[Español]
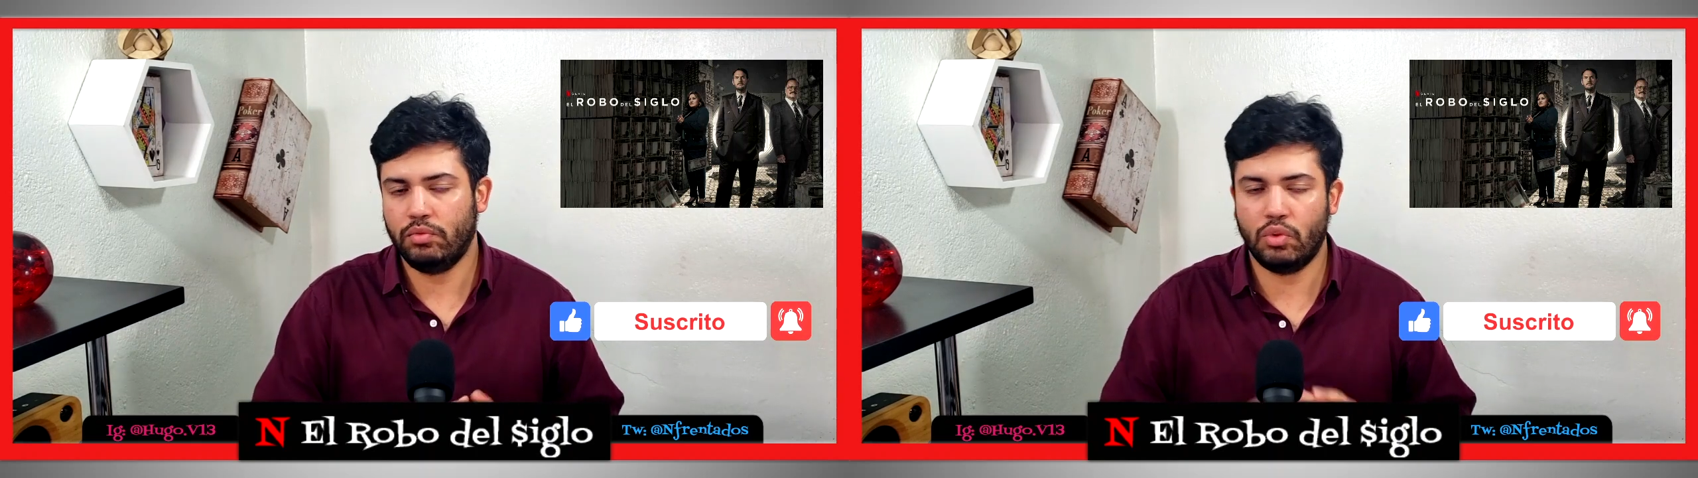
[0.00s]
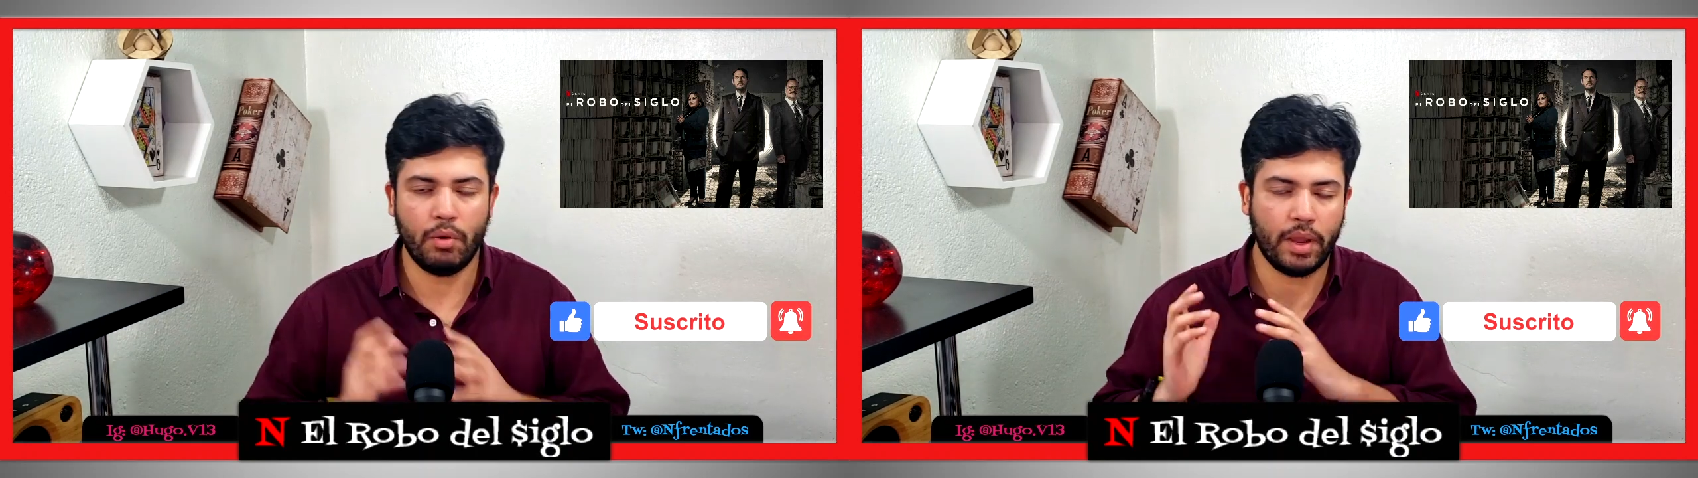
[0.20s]

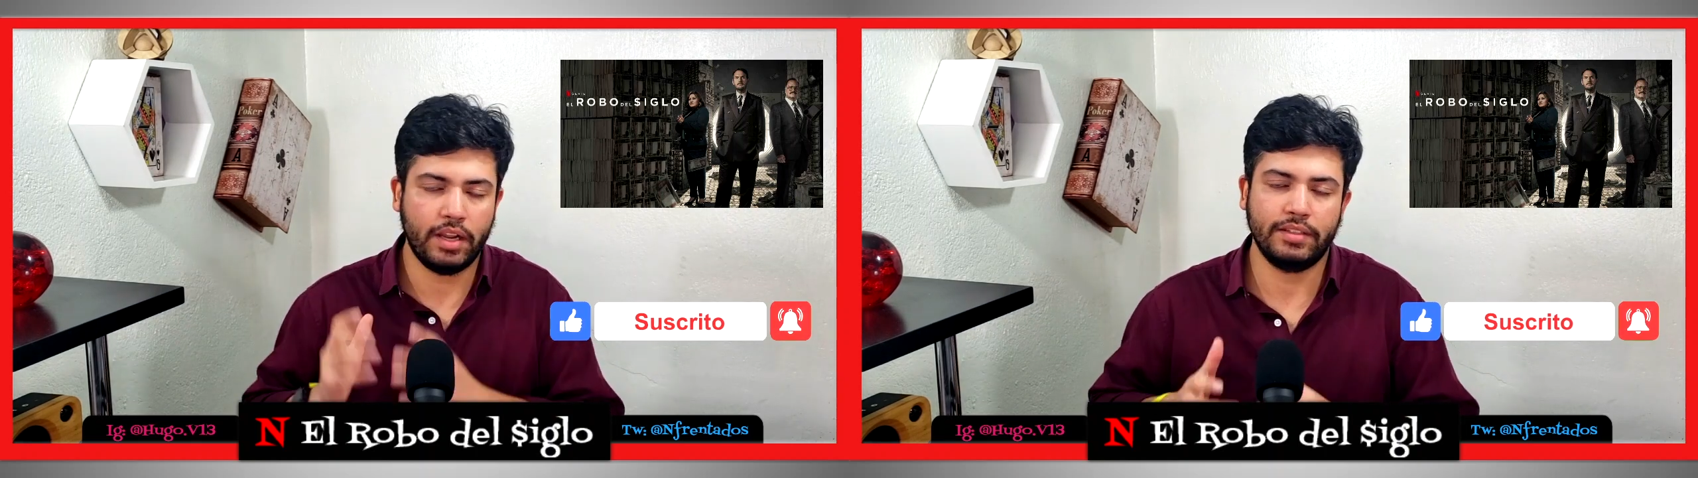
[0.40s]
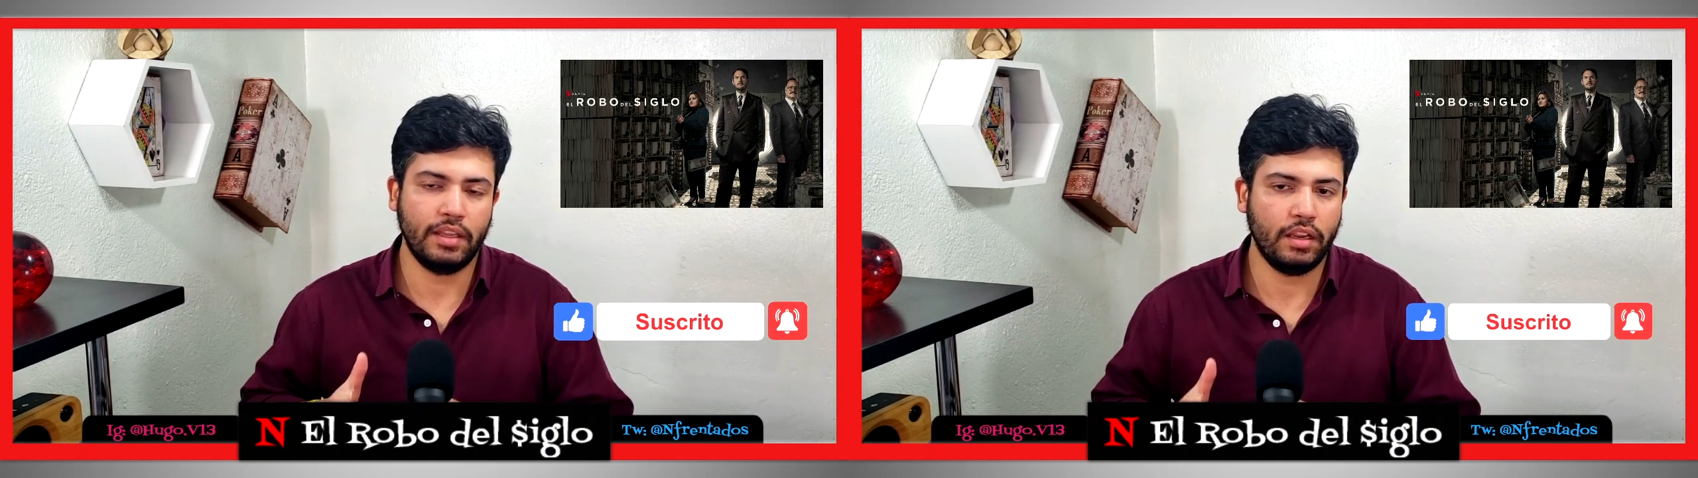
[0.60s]
toma la
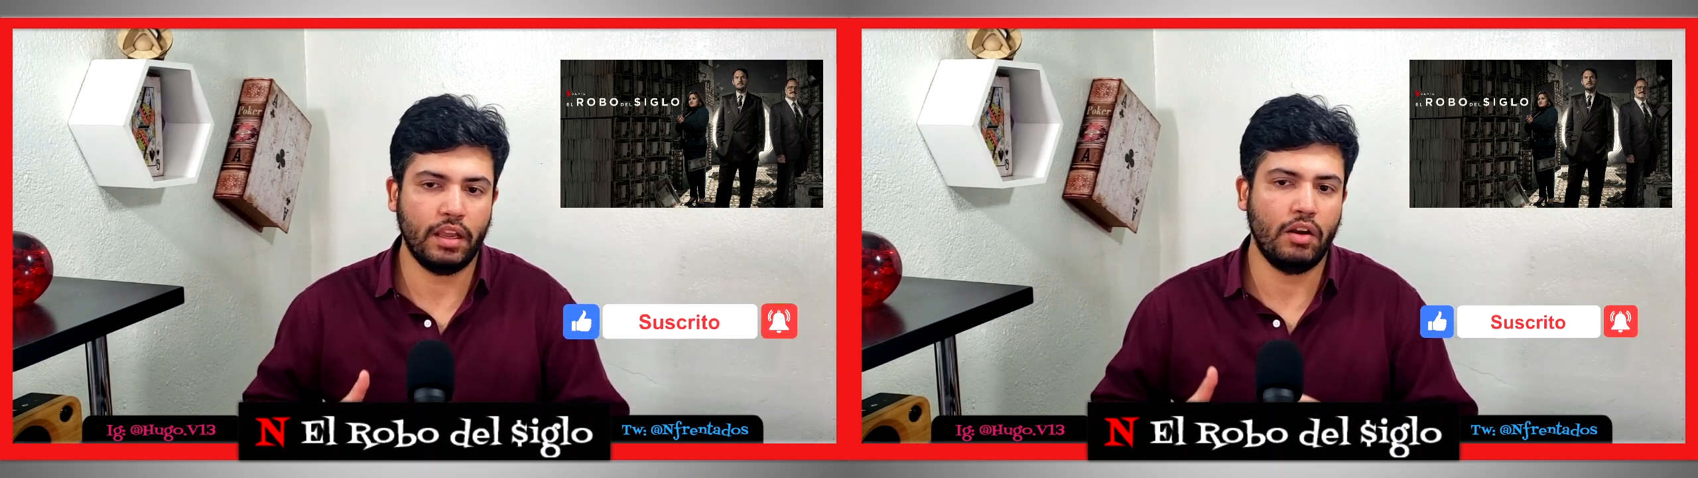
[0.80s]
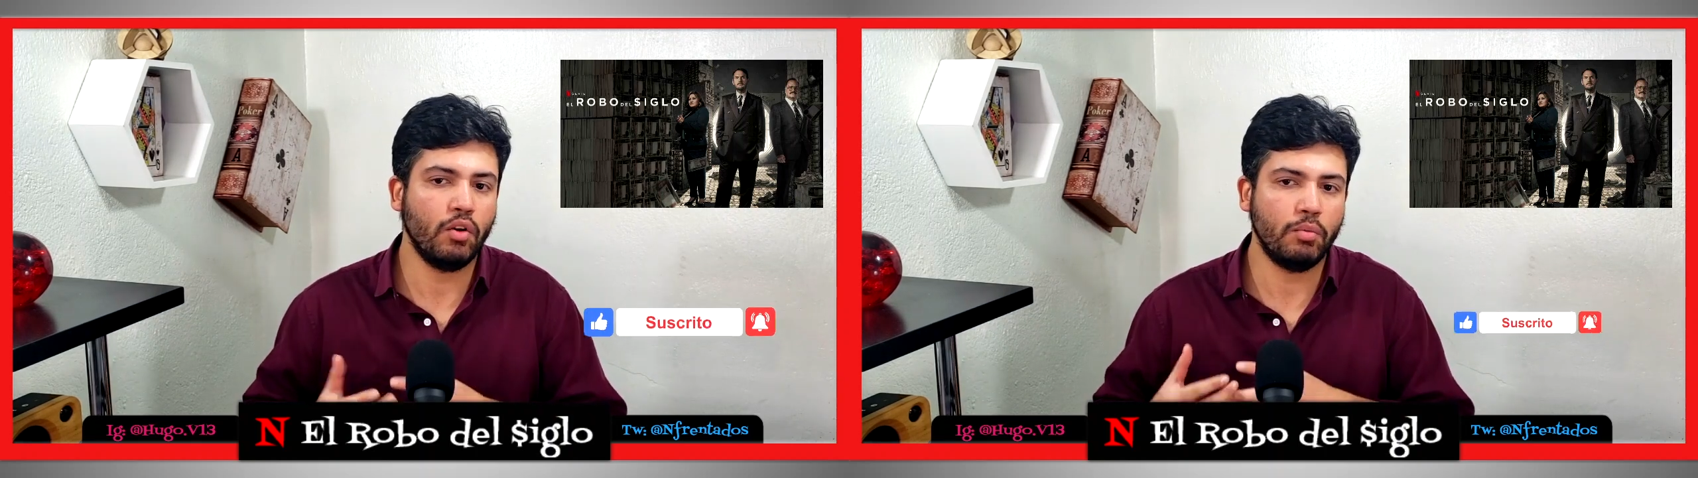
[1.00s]
serie
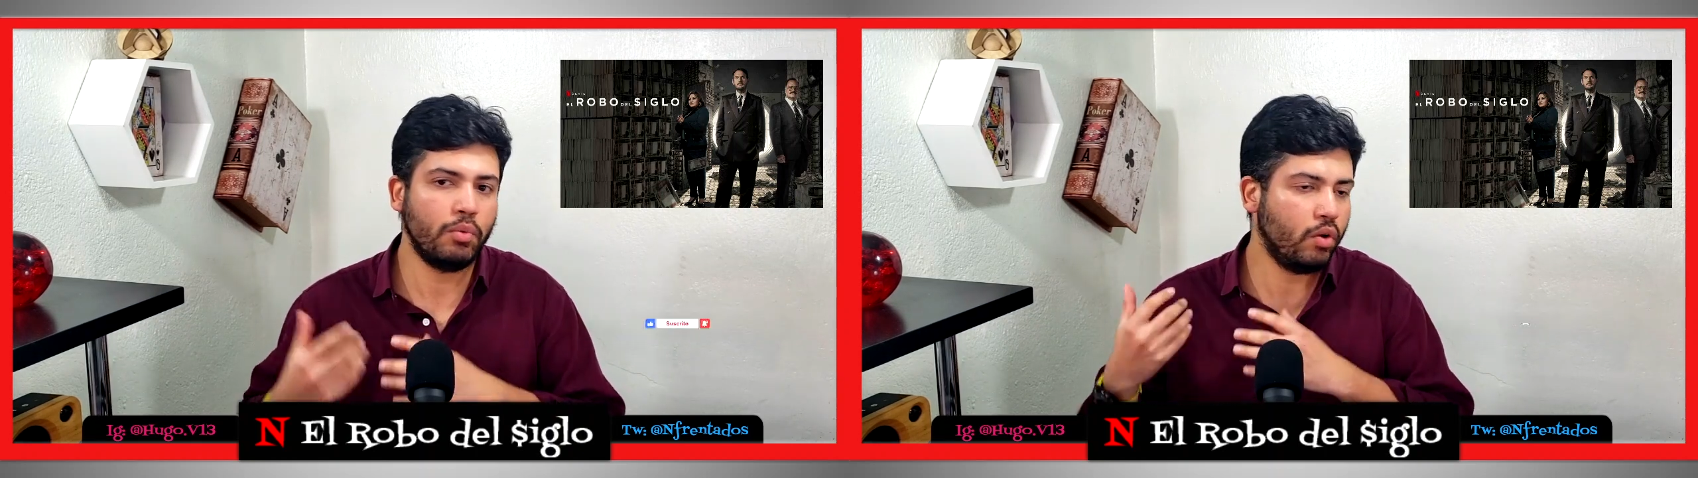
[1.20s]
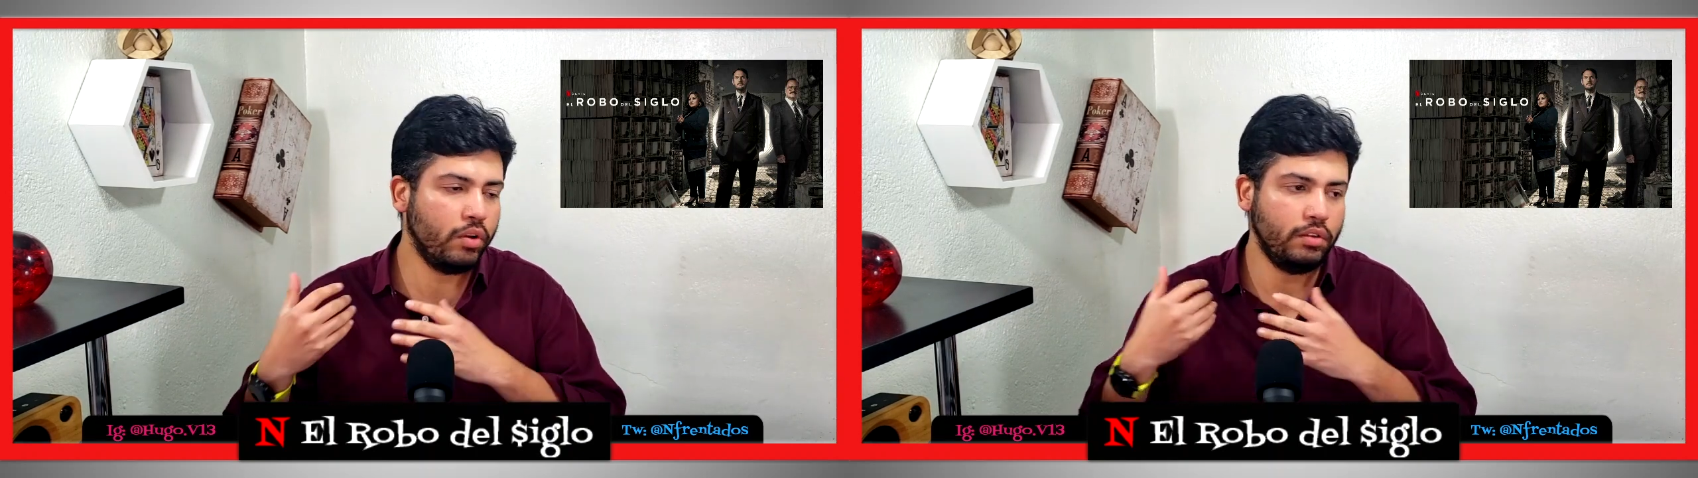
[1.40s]
al
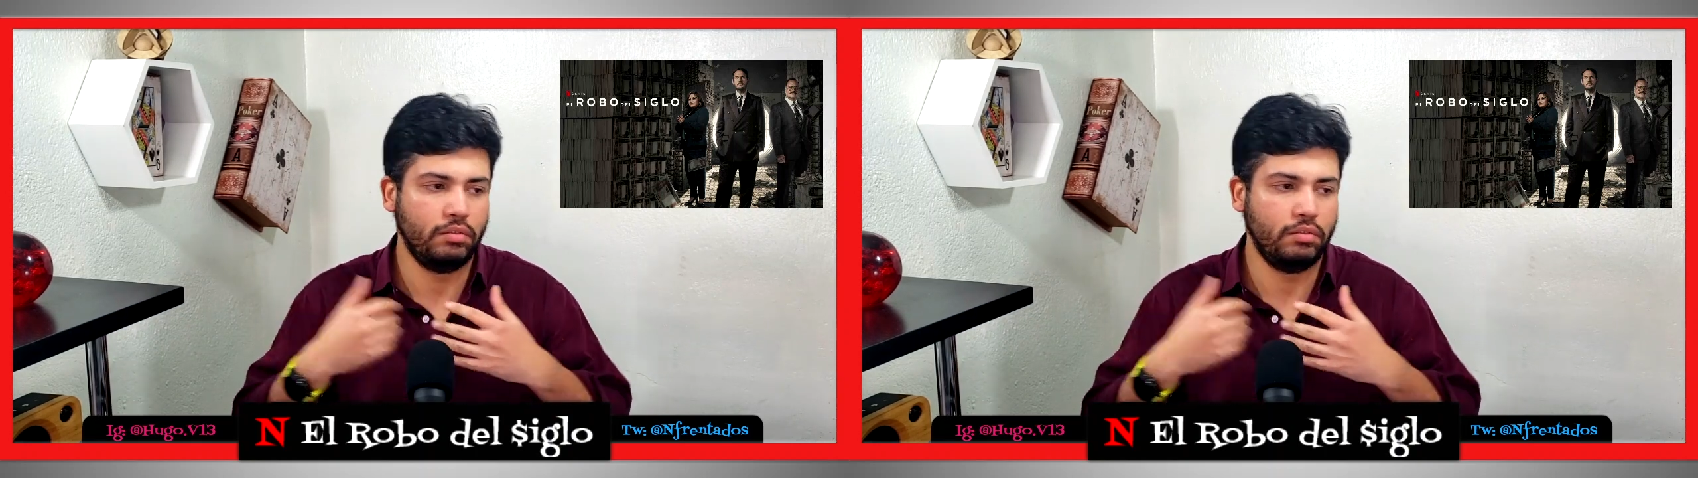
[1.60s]
hombro y